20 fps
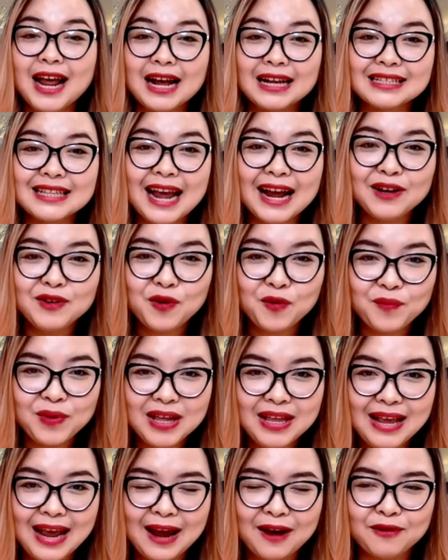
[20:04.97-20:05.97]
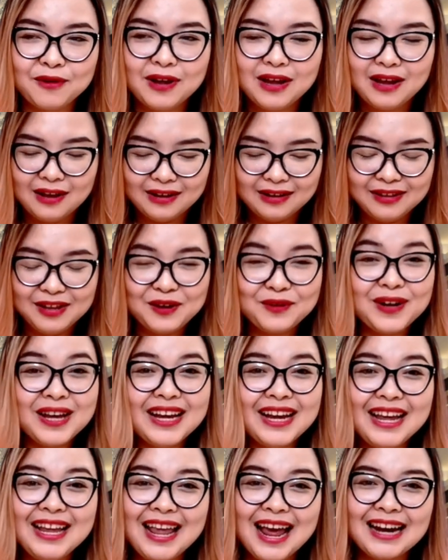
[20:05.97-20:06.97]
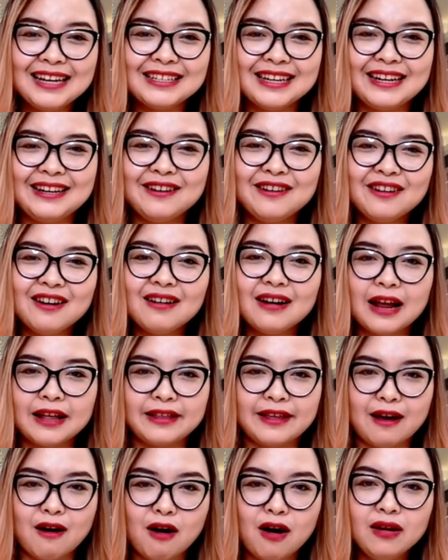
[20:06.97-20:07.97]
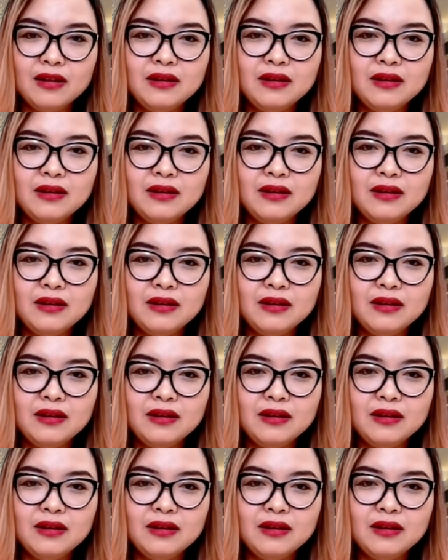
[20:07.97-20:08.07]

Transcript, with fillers: ăn sáng chung với nhau à, nhiều khi cái giá trị nó rất là nhỏ